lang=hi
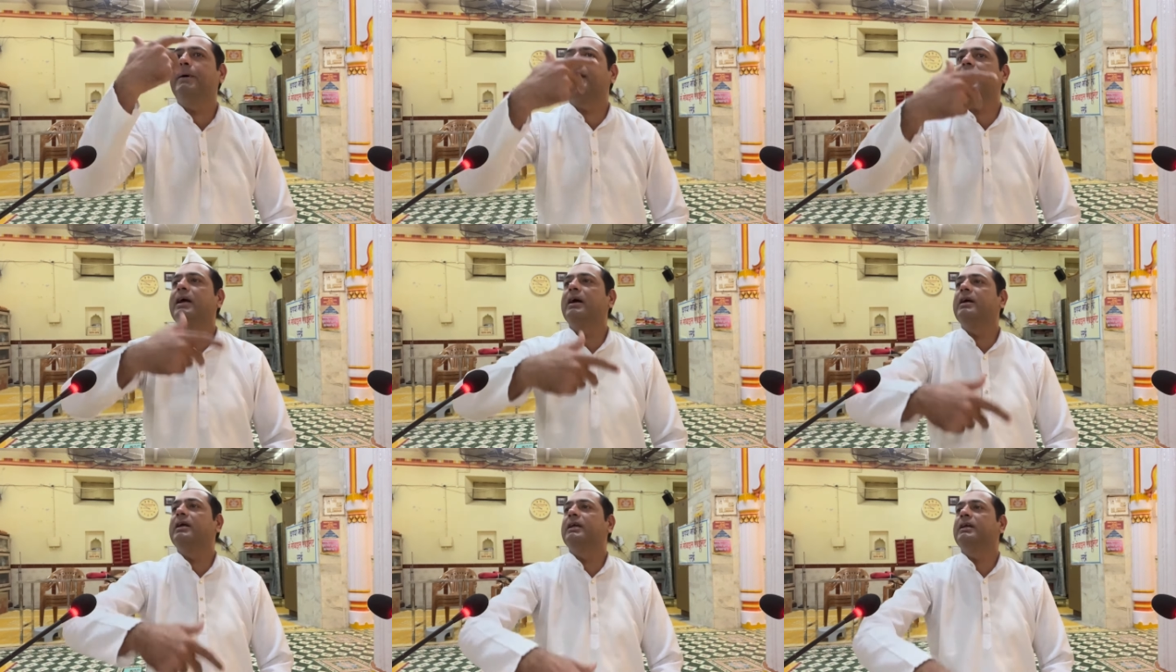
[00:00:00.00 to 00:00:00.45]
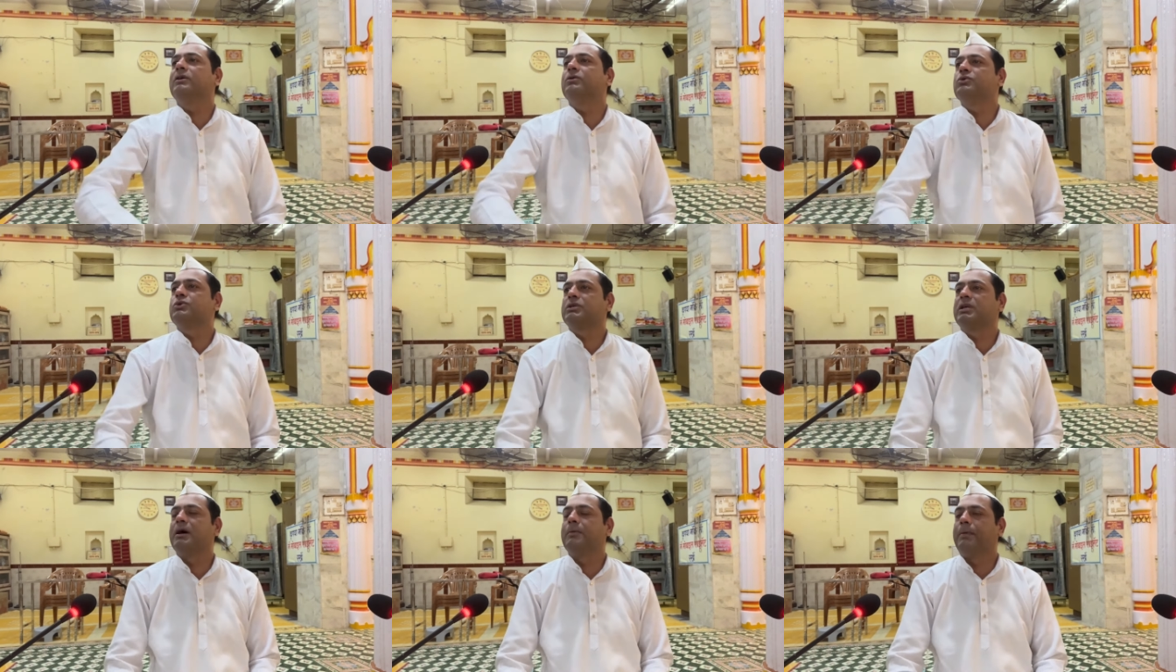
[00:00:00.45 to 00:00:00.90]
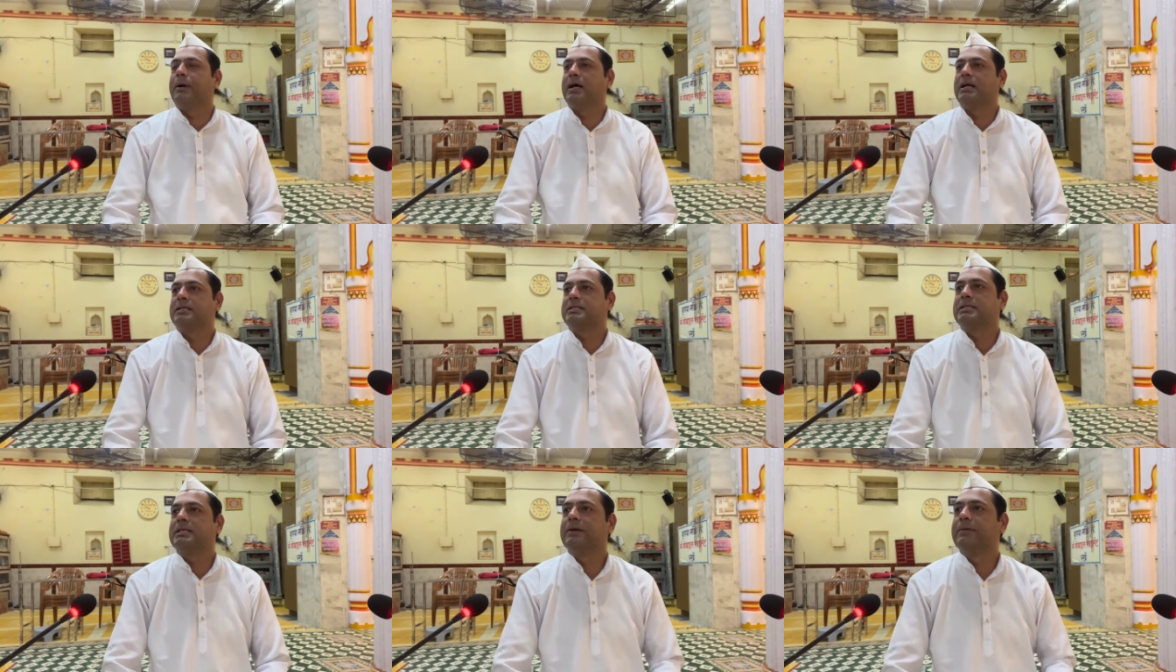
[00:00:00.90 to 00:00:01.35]
पर्याय हैं उसके
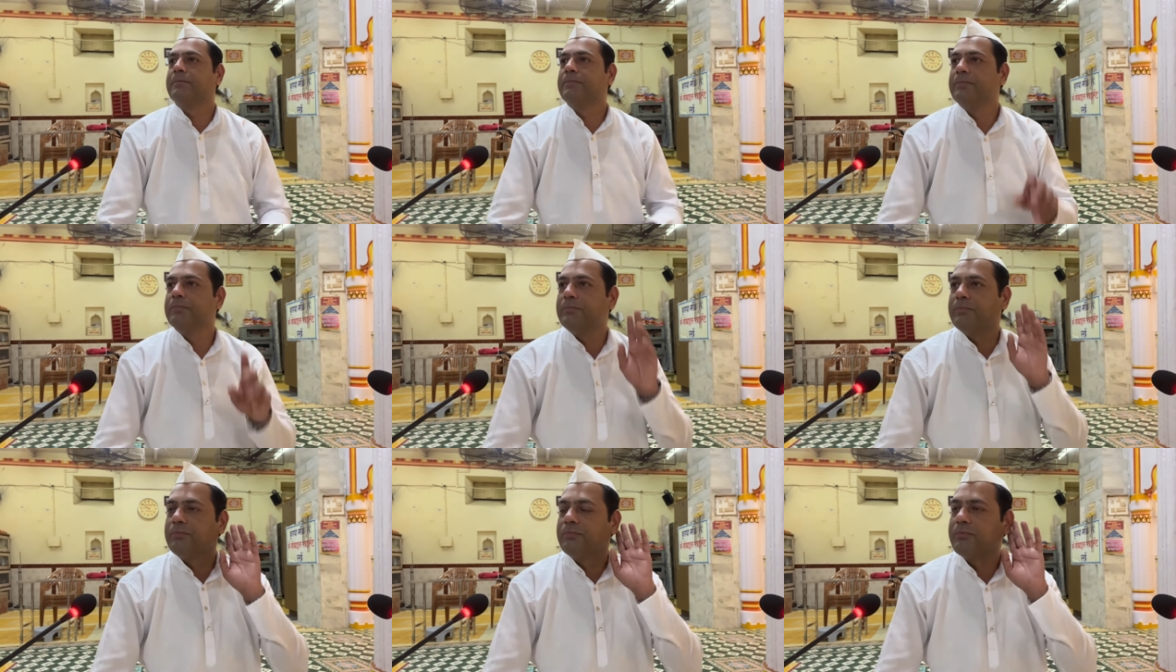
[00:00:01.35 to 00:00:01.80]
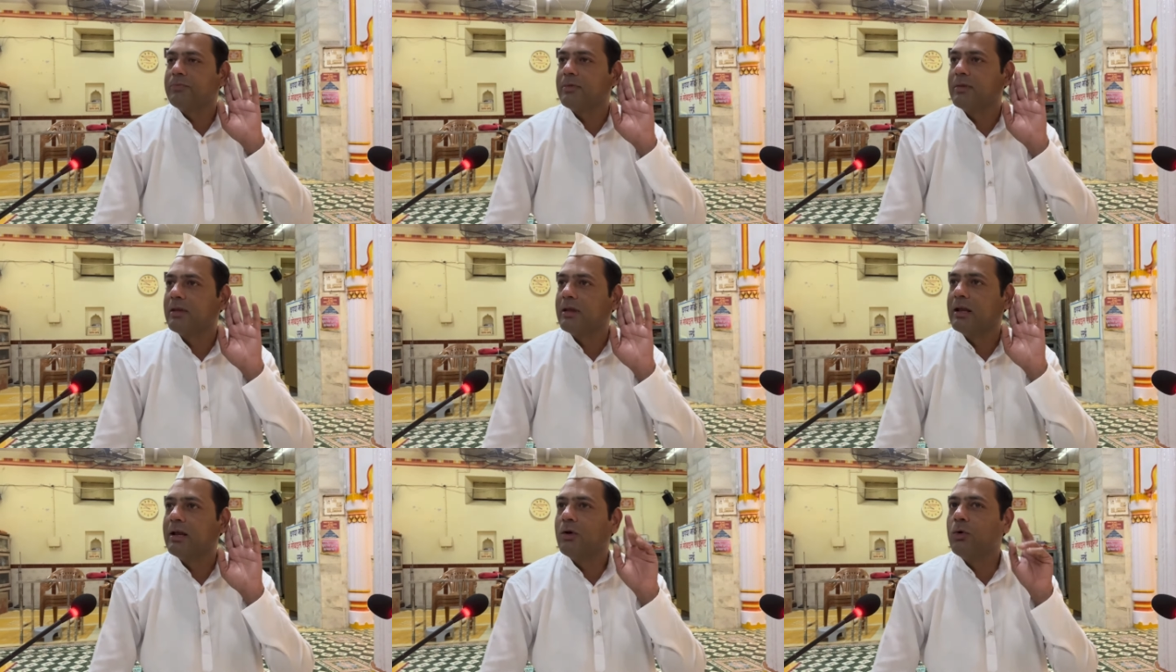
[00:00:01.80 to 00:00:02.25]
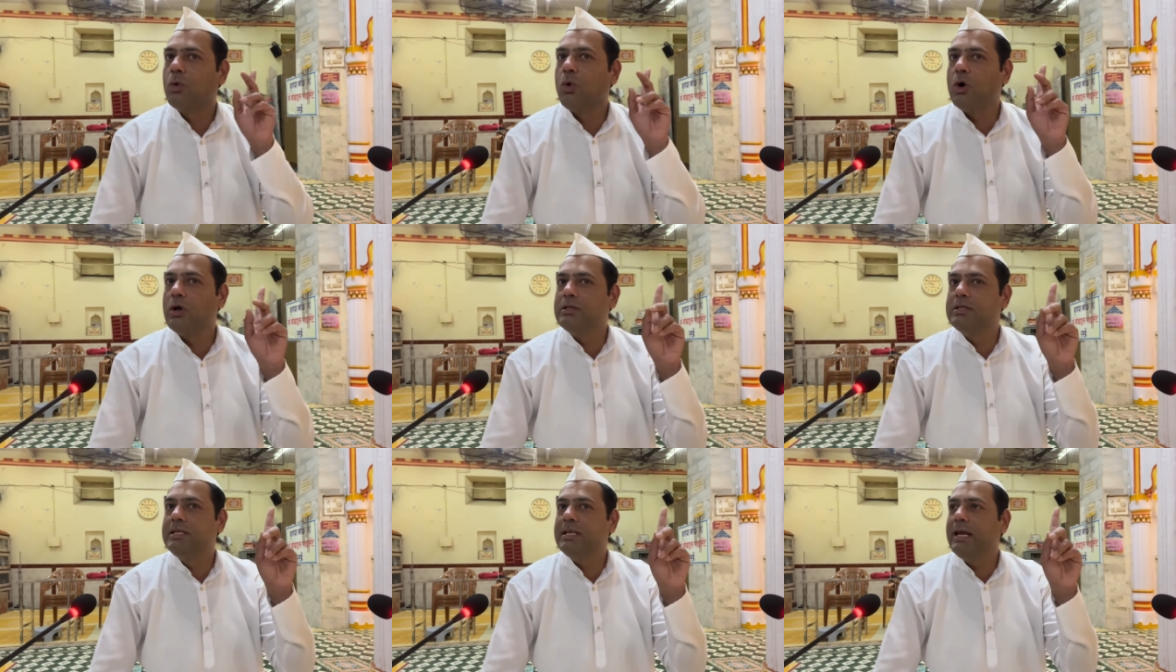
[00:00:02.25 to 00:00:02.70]
पास
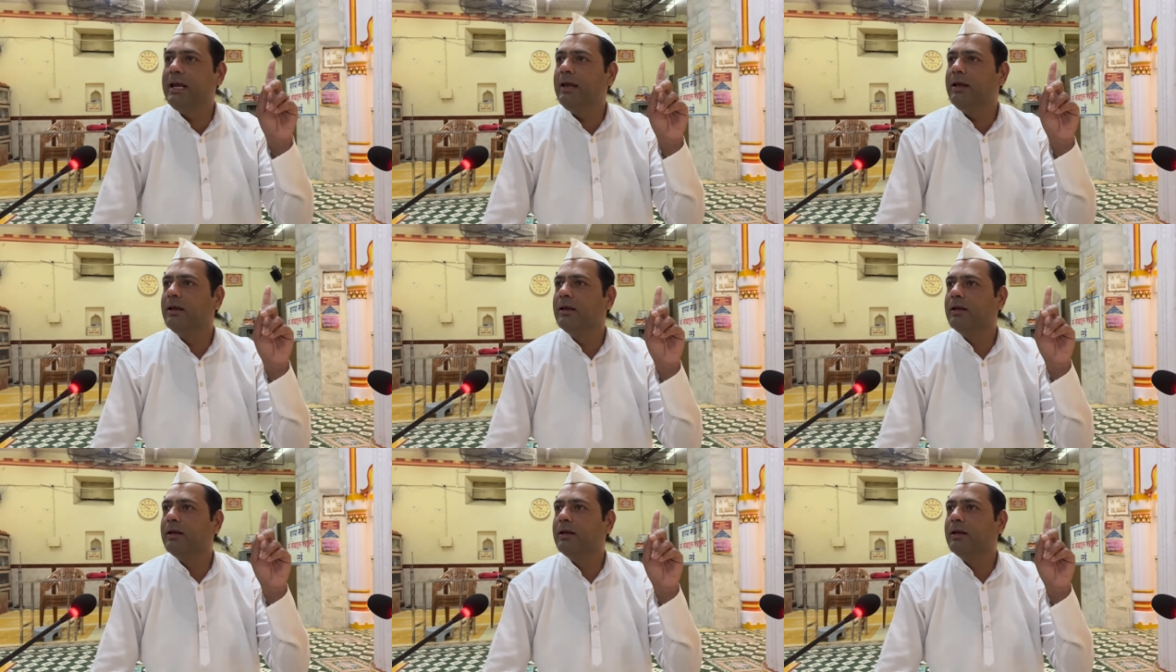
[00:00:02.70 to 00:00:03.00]
कौन सी